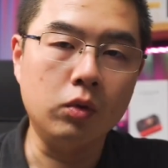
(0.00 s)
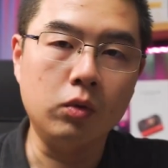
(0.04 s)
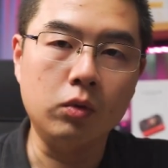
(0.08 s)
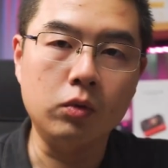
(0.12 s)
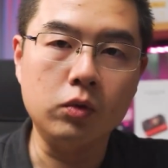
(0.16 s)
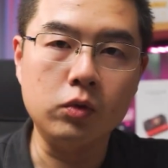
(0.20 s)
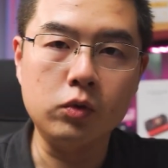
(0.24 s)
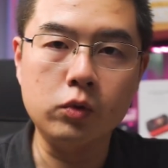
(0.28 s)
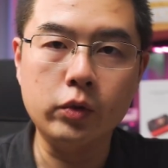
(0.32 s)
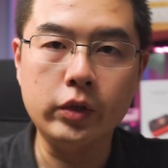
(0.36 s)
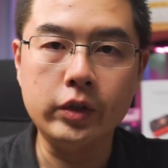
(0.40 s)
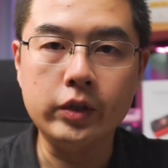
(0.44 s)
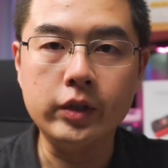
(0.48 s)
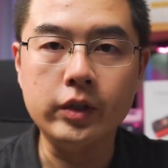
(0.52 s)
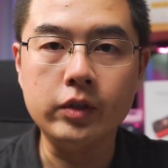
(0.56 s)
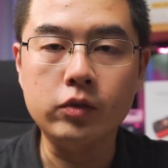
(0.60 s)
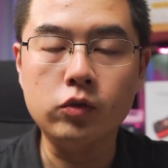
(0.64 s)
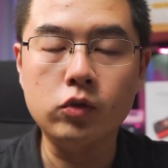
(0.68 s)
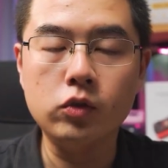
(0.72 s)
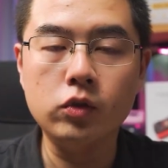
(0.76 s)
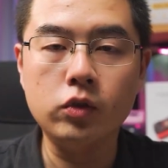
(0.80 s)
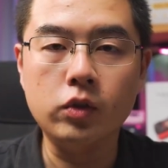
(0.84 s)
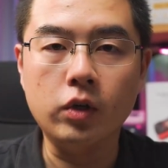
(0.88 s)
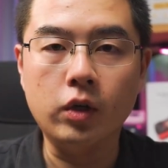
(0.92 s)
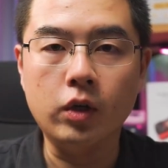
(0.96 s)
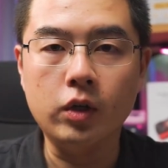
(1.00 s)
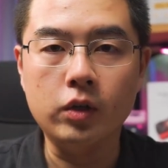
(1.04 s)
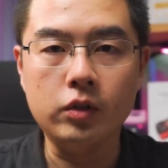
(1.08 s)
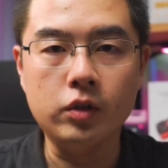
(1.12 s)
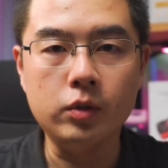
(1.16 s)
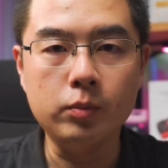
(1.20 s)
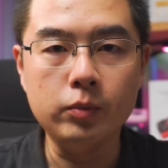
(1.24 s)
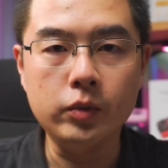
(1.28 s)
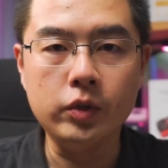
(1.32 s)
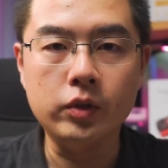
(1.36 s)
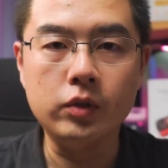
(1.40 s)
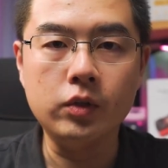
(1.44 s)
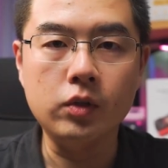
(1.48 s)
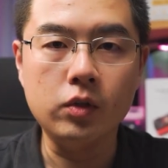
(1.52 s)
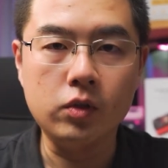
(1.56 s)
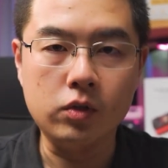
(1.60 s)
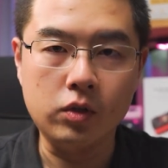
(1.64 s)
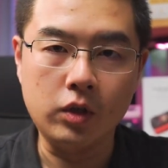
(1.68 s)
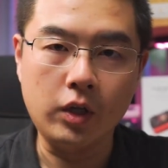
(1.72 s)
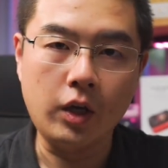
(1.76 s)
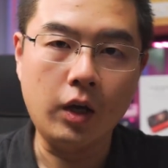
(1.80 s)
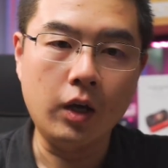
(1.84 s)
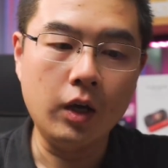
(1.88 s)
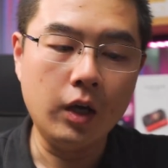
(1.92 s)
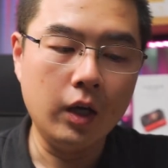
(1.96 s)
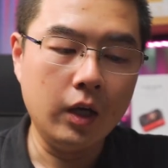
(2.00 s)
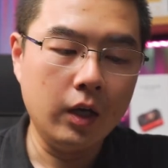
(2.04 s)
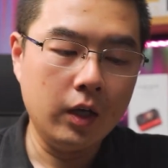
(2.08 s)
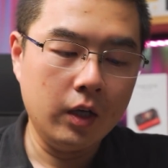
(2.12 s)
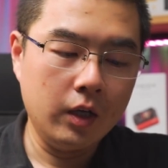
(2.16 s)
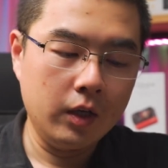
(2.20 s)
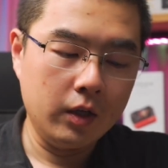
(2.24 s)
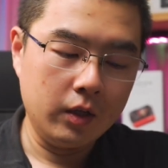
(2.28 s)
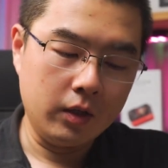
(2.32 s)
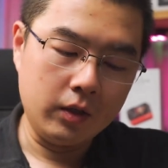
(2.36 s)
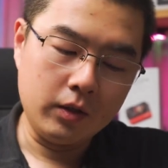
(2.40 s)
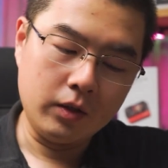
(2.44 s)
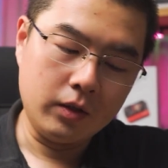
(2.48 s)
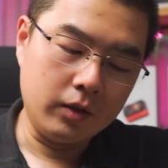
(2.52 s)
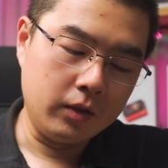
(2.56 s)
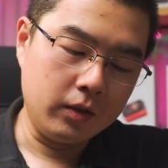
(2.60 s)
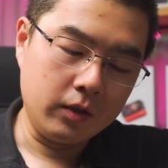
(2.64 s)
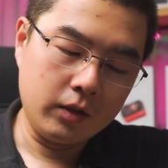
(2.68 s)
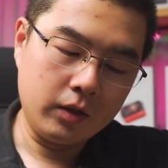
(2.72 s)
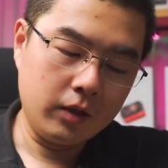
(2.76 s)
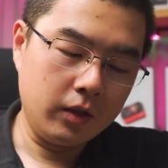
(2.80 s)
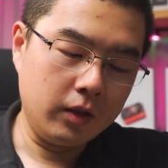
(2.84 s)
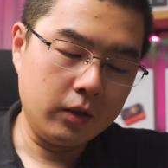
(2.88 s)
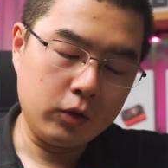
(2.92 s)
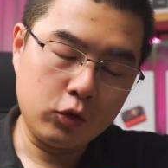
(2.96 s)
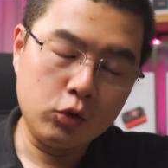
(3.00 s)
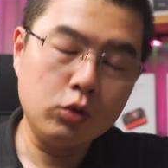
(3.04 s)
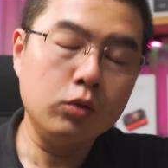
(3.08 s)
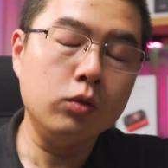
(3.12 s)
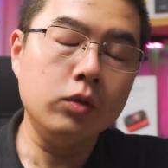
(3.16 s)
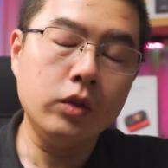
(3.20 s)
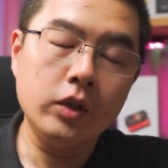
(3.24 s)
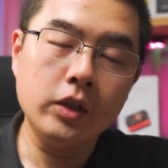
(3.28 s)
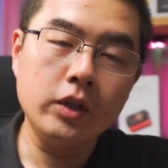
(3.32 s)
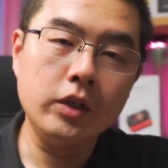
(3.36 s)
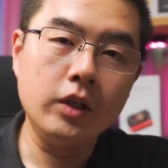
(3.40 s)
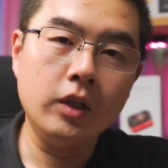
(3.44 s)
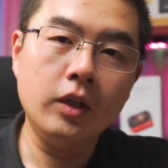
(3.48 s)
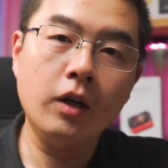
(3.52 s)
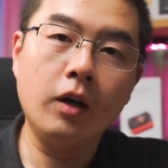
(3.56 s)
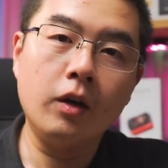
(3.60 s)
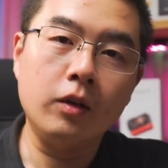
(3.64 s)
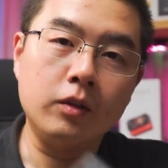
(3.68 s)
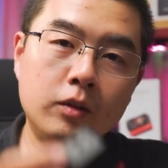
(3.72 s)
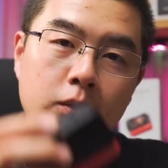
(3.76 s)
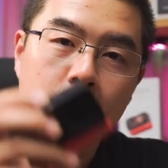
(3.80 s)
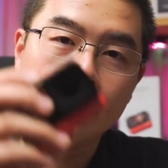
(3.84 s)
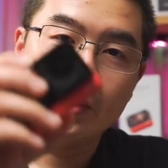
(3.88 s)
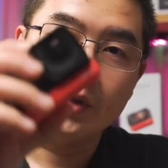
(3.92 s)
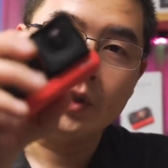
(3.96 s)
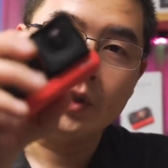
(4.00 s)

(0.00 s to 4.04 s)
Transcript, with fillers: 不同，所以这次的音频的质量，出人意料的